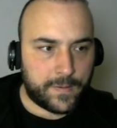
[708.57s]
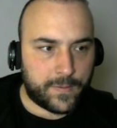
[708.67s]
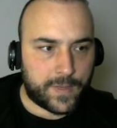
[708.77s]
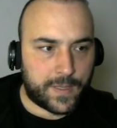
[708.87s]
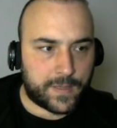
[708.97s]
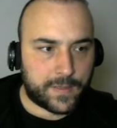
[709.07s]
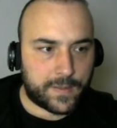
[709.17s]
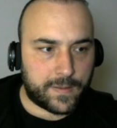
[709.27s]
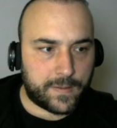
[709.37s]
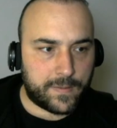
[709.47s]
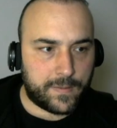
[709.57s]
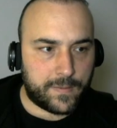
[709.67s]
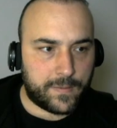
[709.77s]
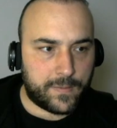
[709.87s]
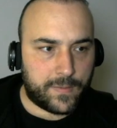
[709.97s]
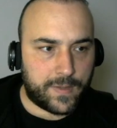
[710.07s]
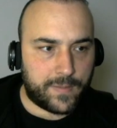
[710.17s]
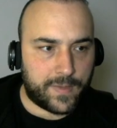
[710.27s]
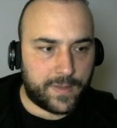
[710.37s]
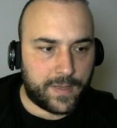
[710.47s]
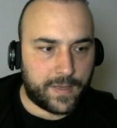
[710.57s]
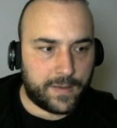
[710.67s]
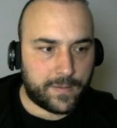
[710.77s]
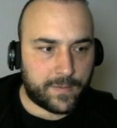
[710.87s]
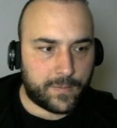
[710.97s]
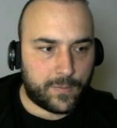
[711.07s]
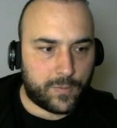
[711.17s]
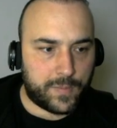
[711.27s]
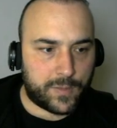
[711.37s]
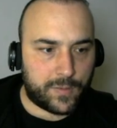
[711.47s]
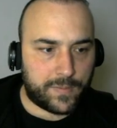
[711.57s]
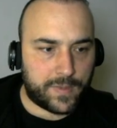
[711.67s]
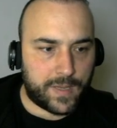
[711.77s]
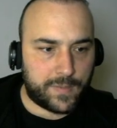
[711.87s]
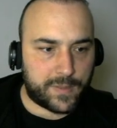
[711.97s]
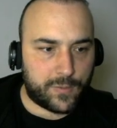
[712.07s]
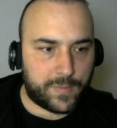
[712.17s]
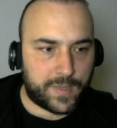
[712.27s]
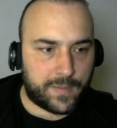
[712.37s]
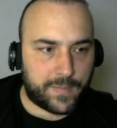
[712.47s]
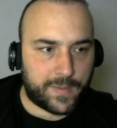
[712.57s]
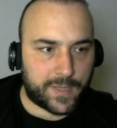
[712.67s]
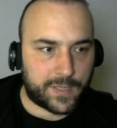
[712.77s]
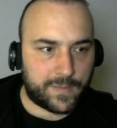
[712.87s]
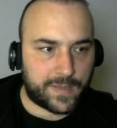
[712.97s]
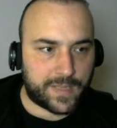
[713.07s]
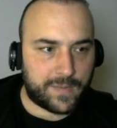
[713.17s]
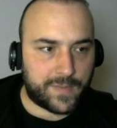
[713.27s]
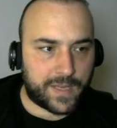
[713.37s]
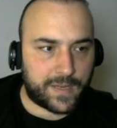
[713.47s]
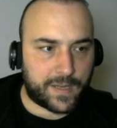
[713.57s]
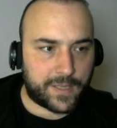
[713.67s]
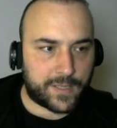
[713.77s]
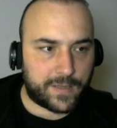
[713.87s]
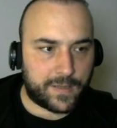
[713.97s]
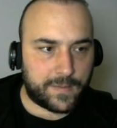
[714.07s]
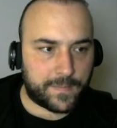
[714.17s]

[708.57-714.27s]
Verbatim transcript: O kadar önemli değil. 11'de oldu. Hepsini 11 yapmaya başladım yalnız. Elimin ayarı kaçtı.